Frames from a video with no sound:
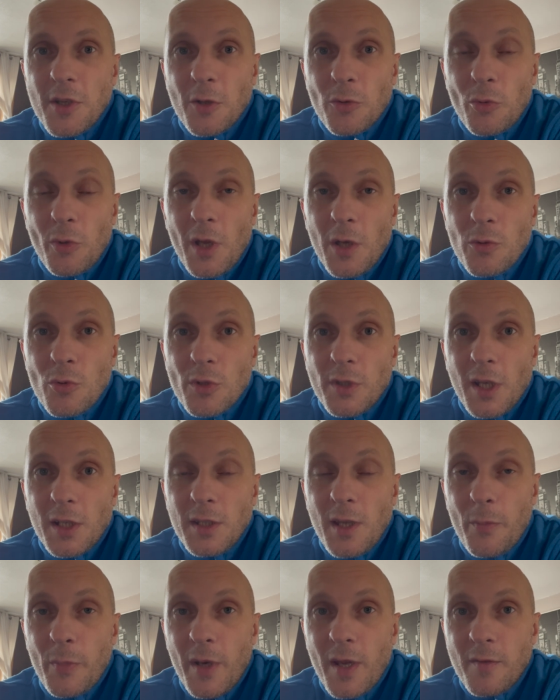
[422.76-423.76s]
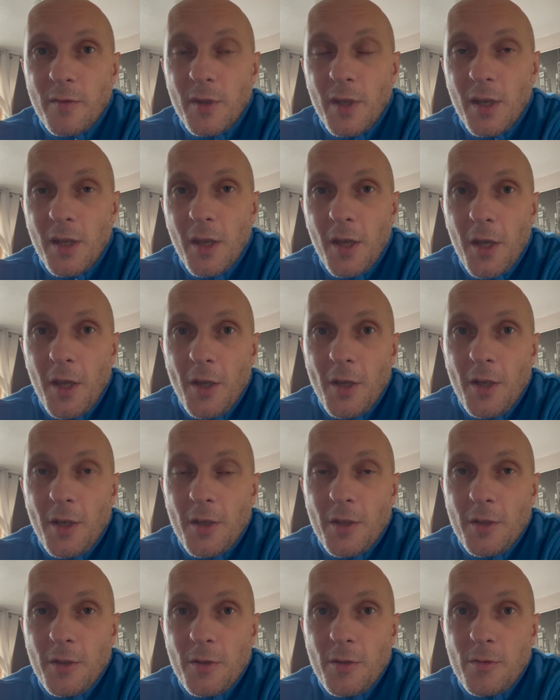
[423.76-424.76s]
która już tak naprawdę,
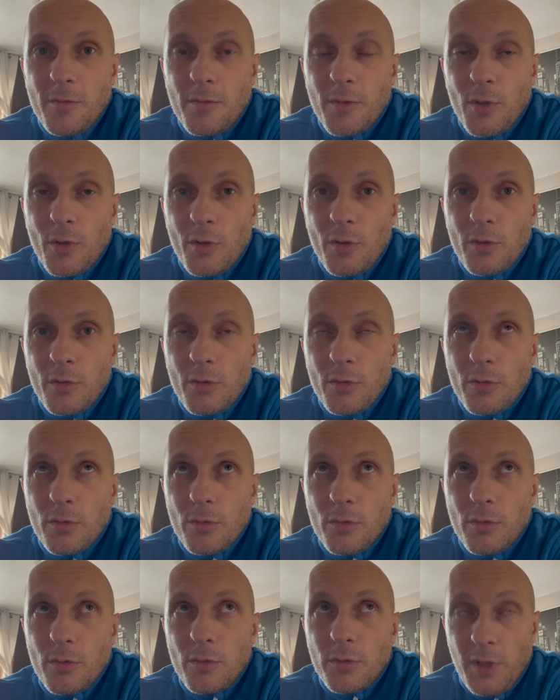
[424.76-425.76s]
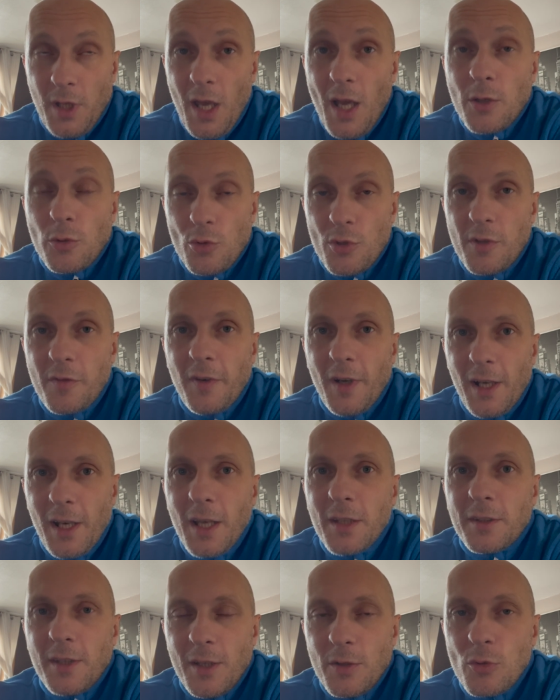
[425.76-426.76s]
no tak, już dwa
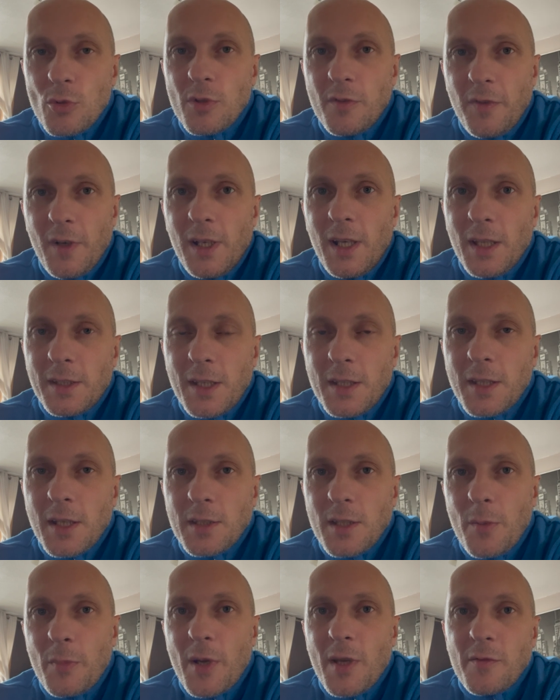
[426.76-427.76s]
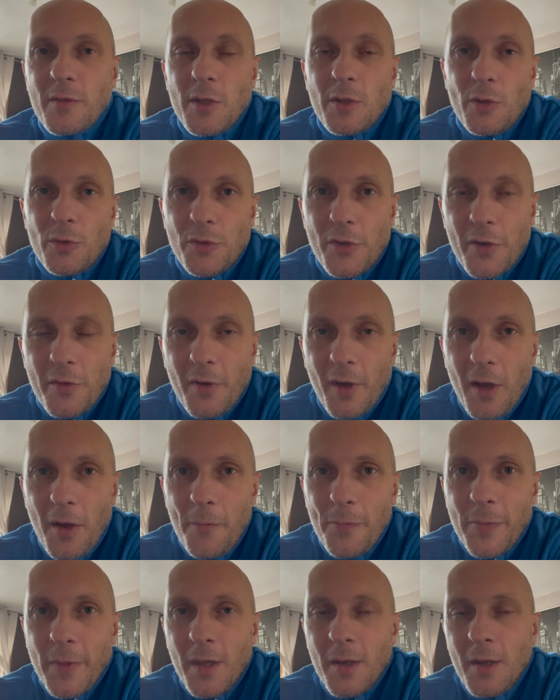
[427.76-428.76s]
lata, już dwa lata tak naprawdę to
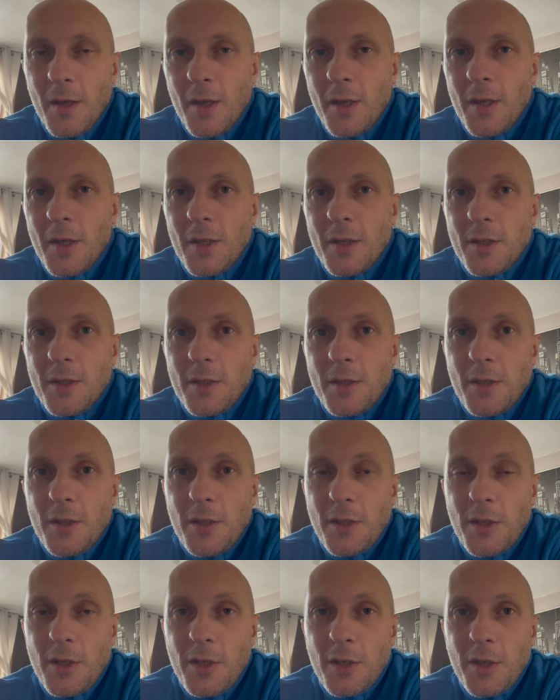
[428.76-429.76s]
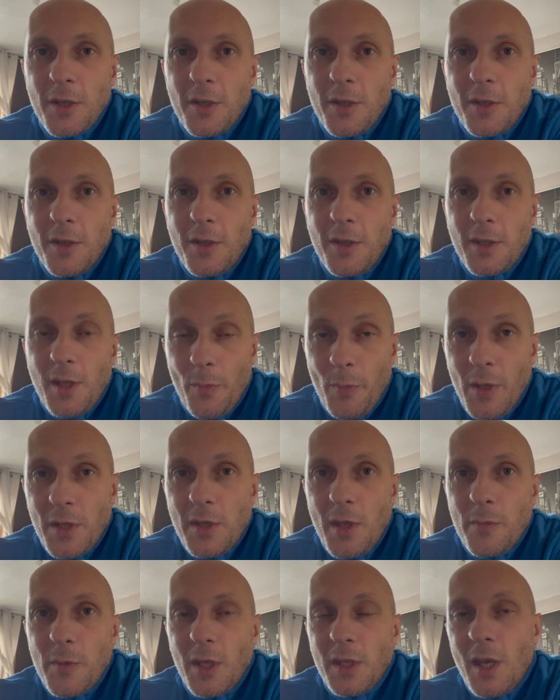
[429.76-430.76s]
trwa. I, I, ta
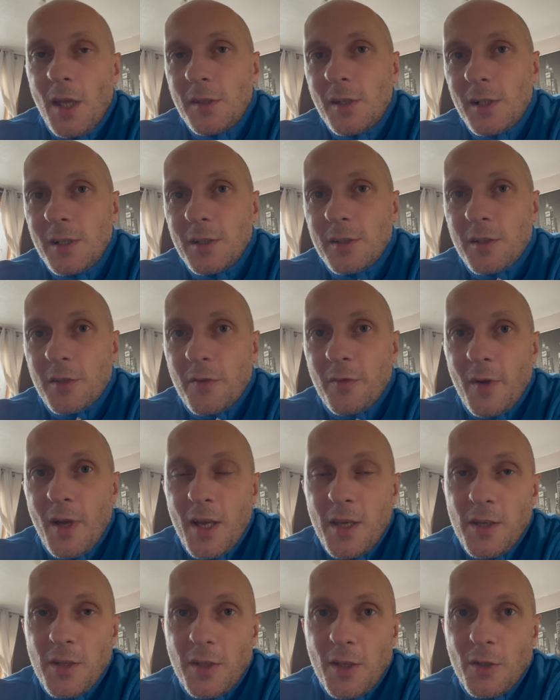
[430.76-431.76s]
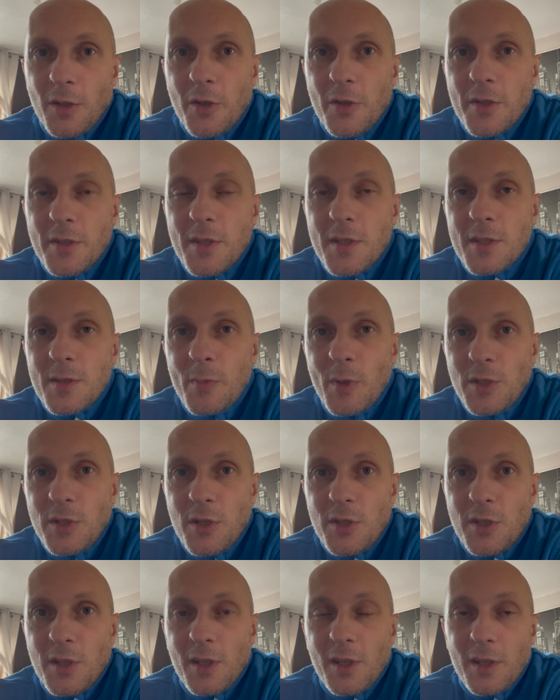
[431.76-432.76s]
pandemia nadal trwa i ten kryzys
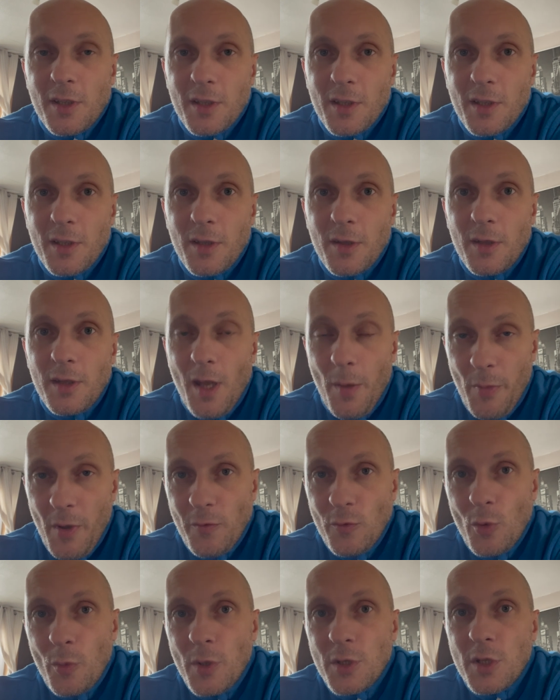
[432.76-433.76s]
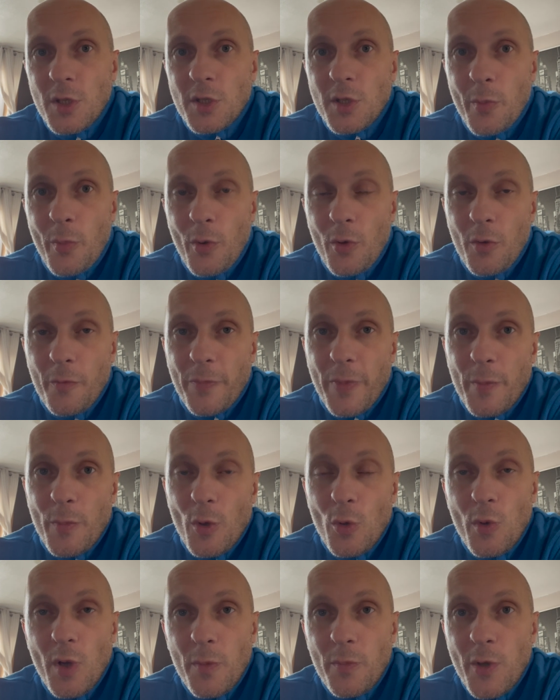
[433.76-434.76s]
będzie się, na pewno będzie się po,
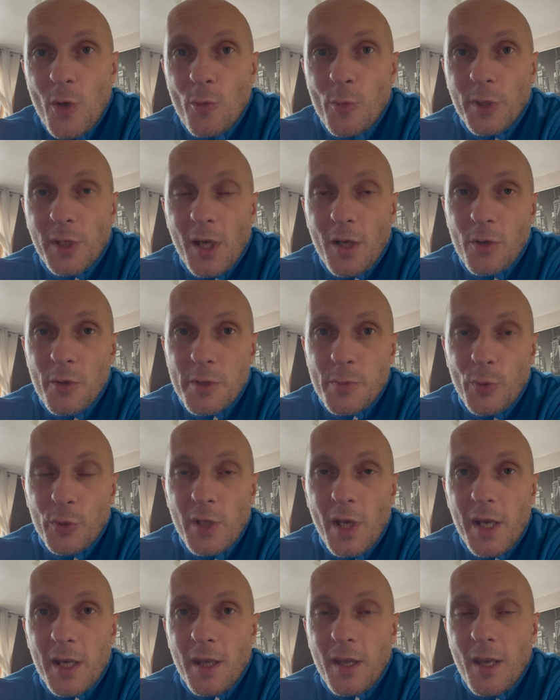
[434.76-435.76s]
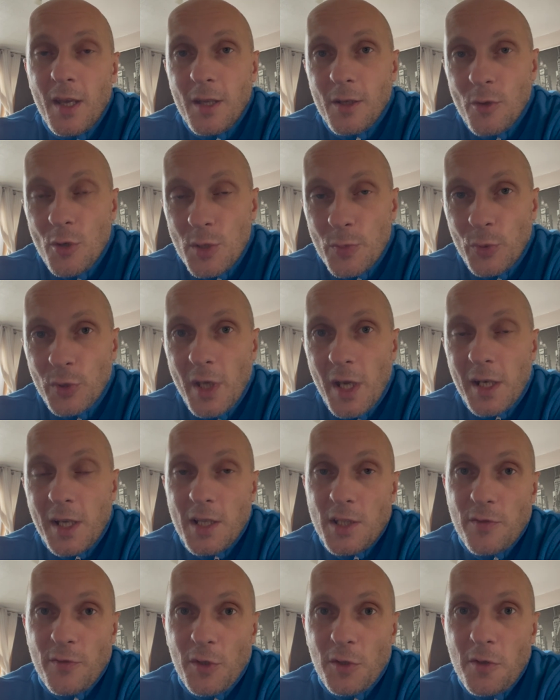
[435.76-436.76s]
pogłębiał, bo ta gospodar,
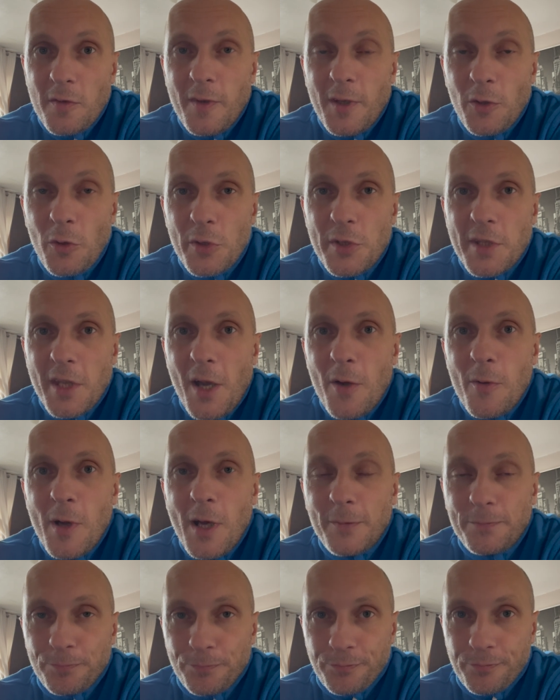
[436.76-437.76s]
gospodarka światowa dostała